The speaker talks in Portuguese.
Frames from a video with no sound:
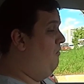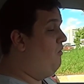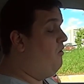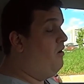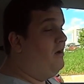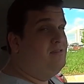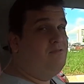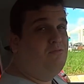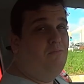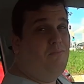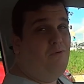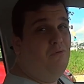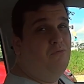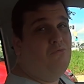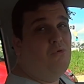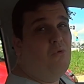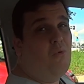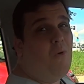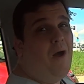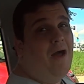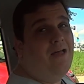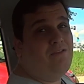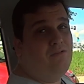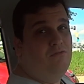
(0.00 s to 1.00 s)
Corsa
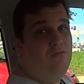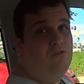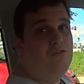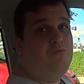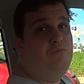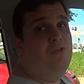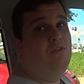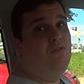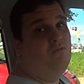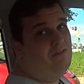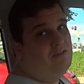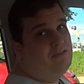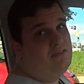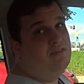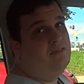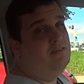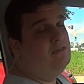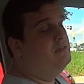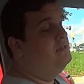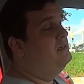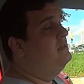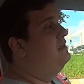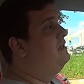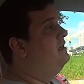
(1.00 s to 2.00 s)
1.4 2012,
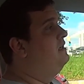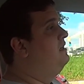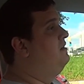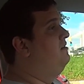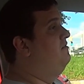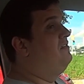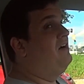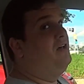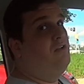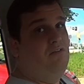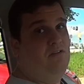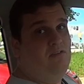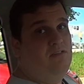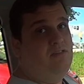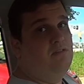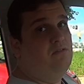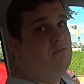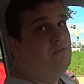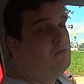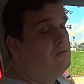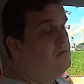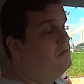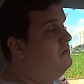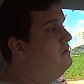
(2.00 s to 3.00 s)
em valor de
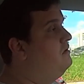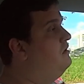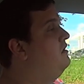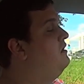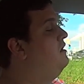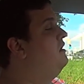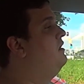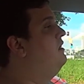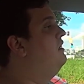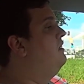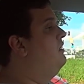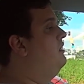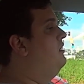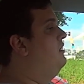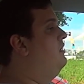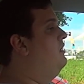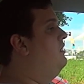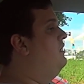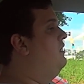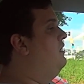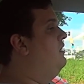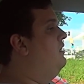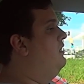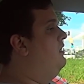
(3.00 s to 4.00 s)
seguro.
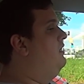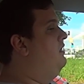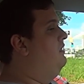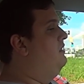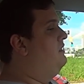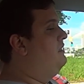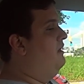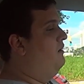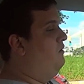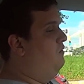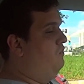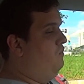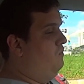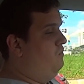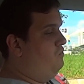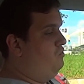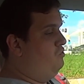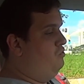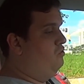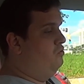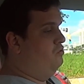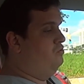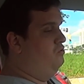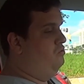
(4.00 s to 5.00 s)
Então,
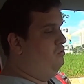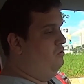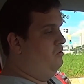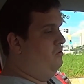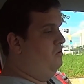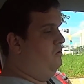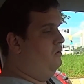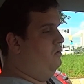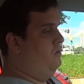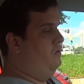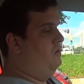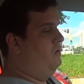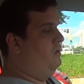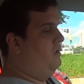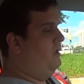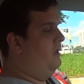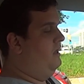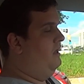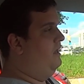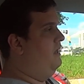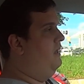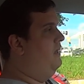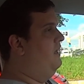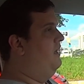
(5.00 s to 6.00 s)
tudo...
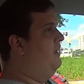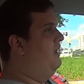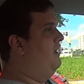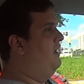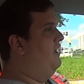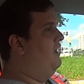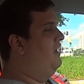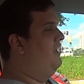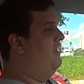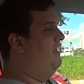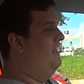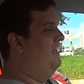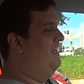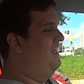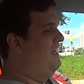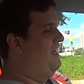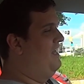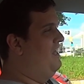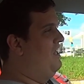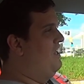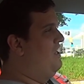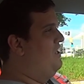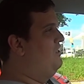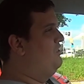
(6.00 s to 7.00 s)
Uh,
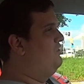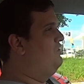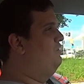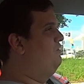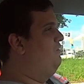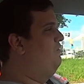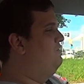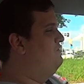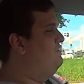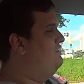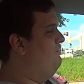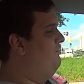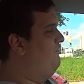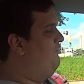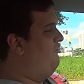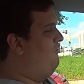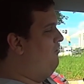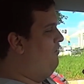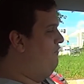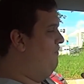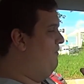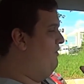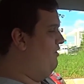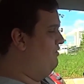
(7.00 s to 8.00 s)
tudo se
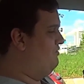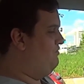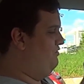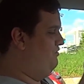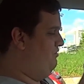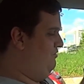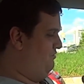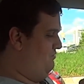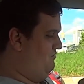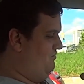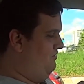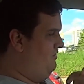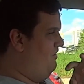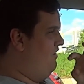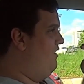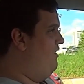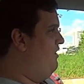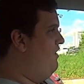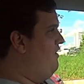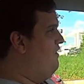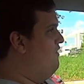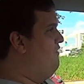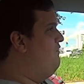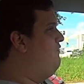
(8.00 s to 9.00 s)
formou, tudo
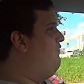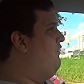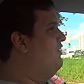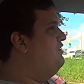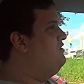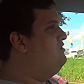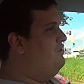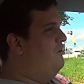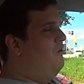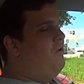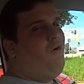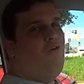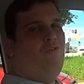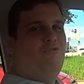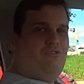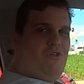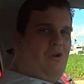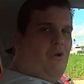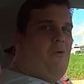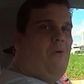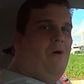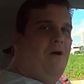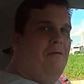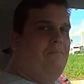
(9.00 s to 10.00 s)
foi de
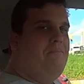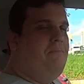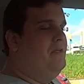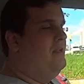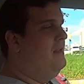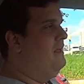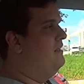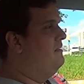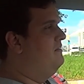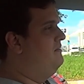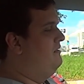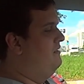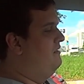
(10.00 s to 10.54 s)
encontro ao up, né?